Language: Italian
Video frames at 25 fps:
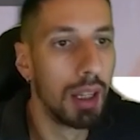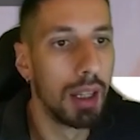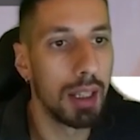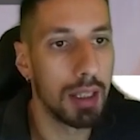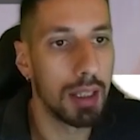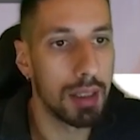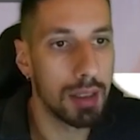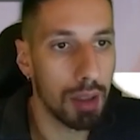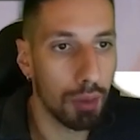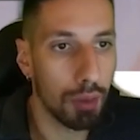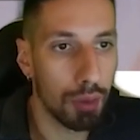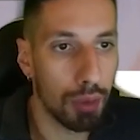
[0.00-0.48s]

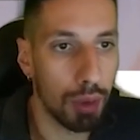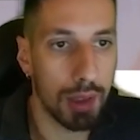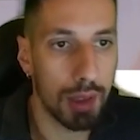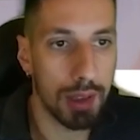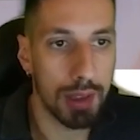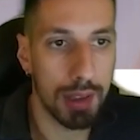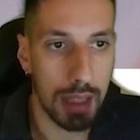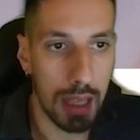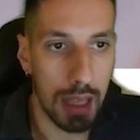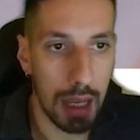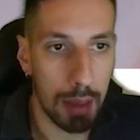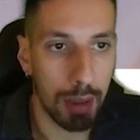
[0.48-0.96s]
il software
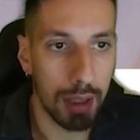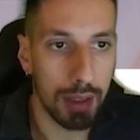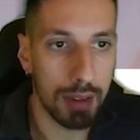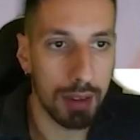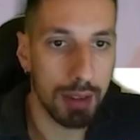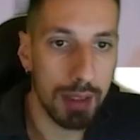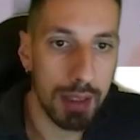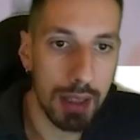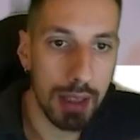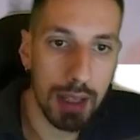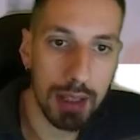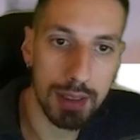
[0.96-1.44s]
si chiama
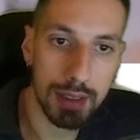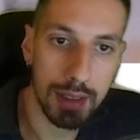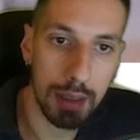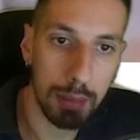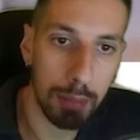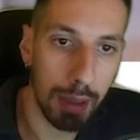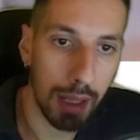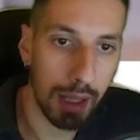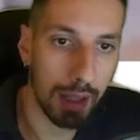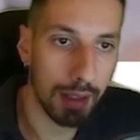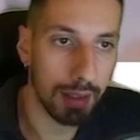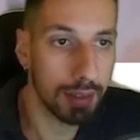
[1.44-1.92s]

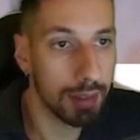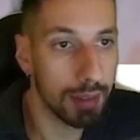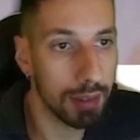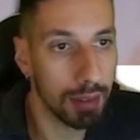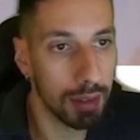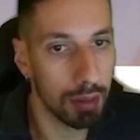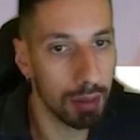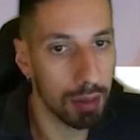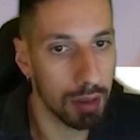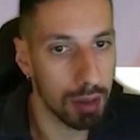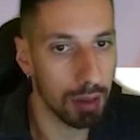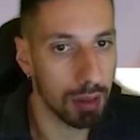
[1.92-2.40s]
TS Plus,
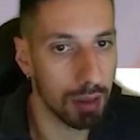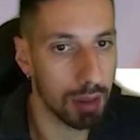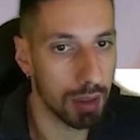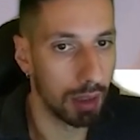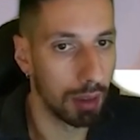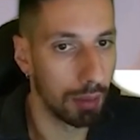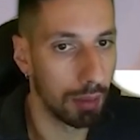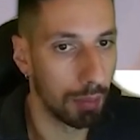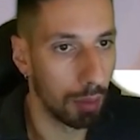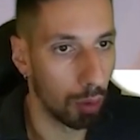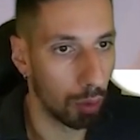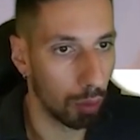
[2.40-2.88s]
non so
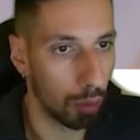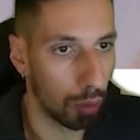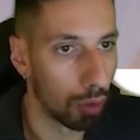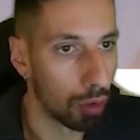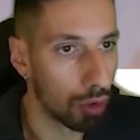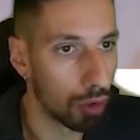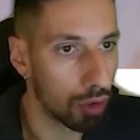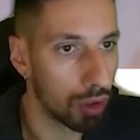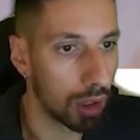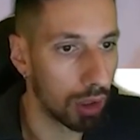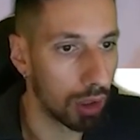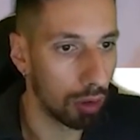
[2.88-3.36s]
se lo
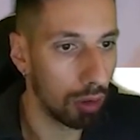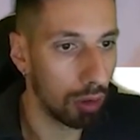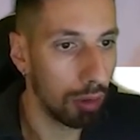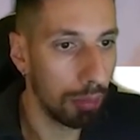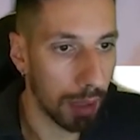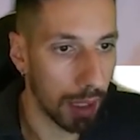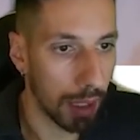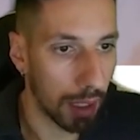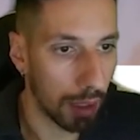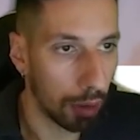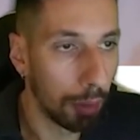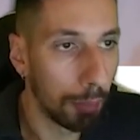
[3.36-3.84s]
conoscete o
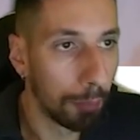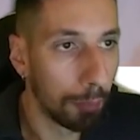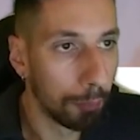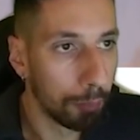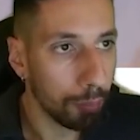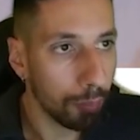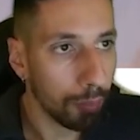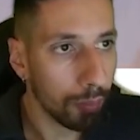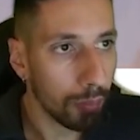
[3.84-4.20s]
meno,